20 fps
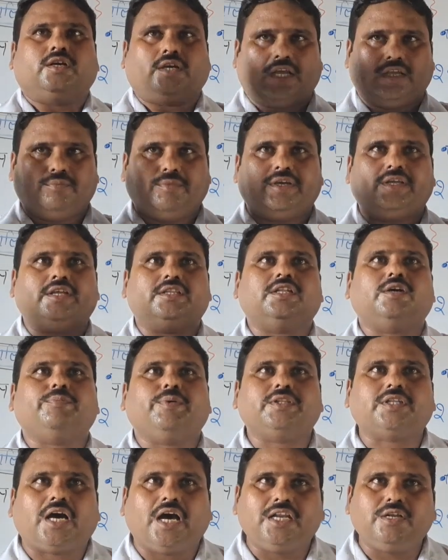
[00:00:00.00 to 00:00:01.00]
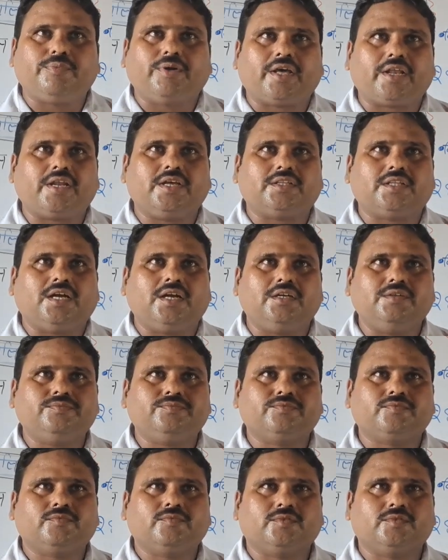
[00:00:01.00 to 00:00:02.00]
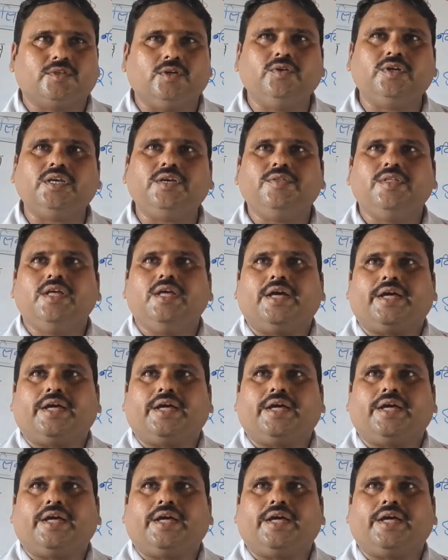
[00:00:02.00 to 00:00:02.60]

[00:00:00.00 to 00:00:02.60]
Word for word: कई महीने तक पद खाली पड़ा रहता है क्योंकि